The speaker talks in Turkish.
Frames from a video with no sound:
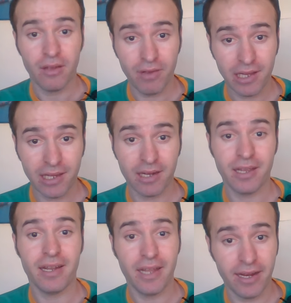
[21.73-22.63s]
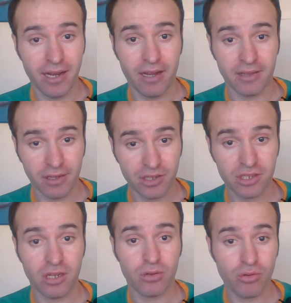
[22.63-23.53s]
Veterinerde Leyla ile
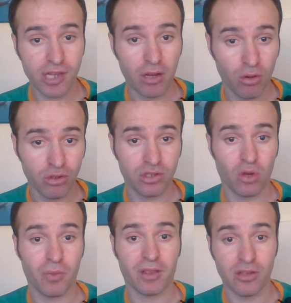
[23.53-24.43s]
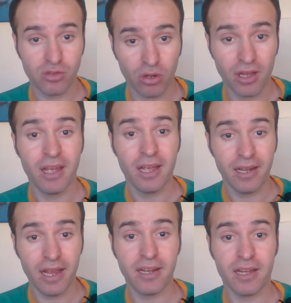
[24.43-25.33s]
tanıştı. Güzel hoş sohbetten sonra
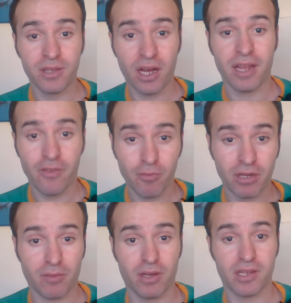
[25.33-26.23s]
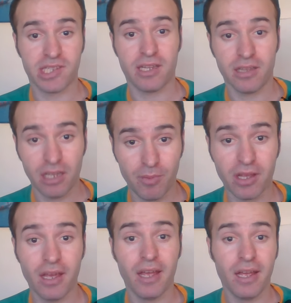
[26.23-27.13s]
Leyla Dağ'ın evi bırakmak istedi. Tabii
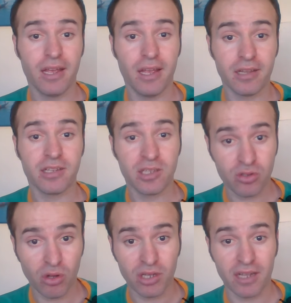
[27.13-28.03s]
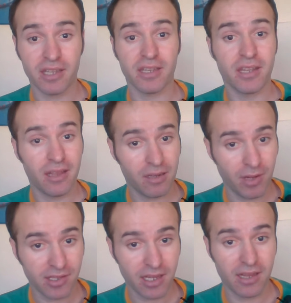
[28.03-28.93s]
ki e, sokaktaki kedileri
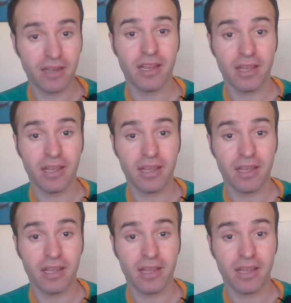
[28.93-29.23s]
beslediler.